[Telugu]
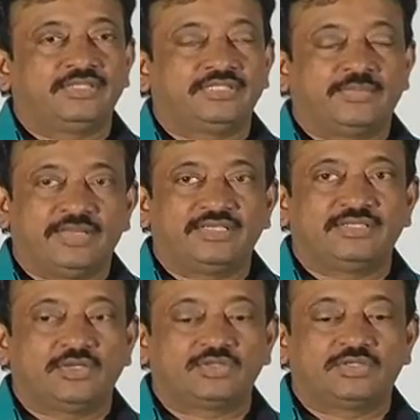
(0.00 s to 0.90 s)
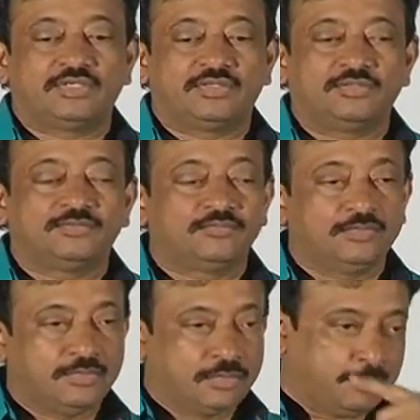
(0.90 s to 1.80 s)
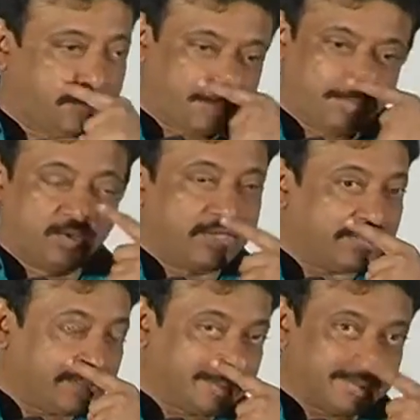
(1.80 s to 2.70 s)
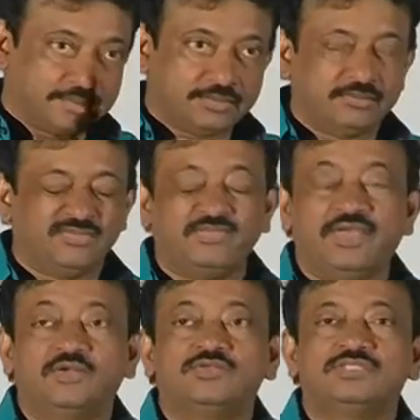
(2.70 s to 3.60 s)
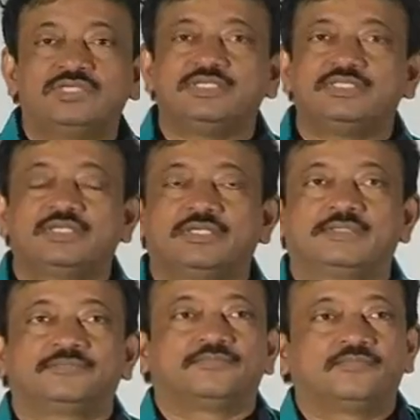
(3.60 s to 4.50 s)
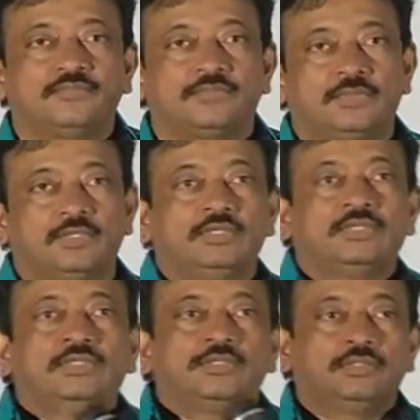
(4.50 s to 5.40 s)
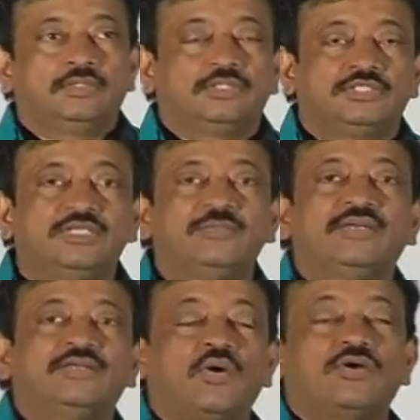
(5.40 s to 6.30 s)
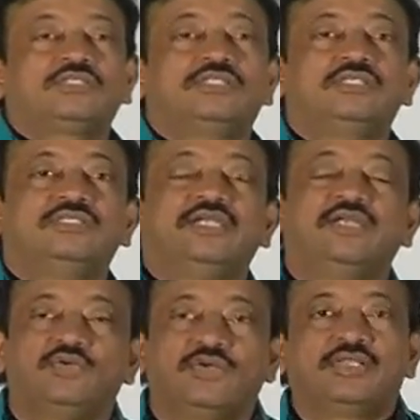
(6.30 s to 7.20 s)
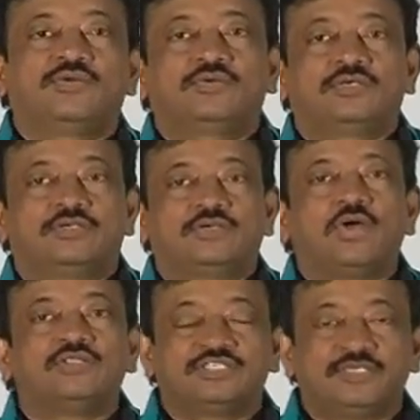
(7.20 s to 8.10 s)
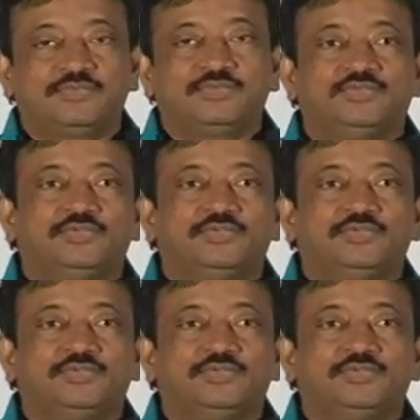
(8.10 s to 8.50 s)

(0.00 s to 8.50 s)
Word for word: చెప్పాల్సిన అవసరం లేదు ముఖ్యంగా మీ అనౌన్స్ చేసిన ఒక సినిమాని ఆప్షన్ చేయటం అనే ఒక కాన్సెప్ట్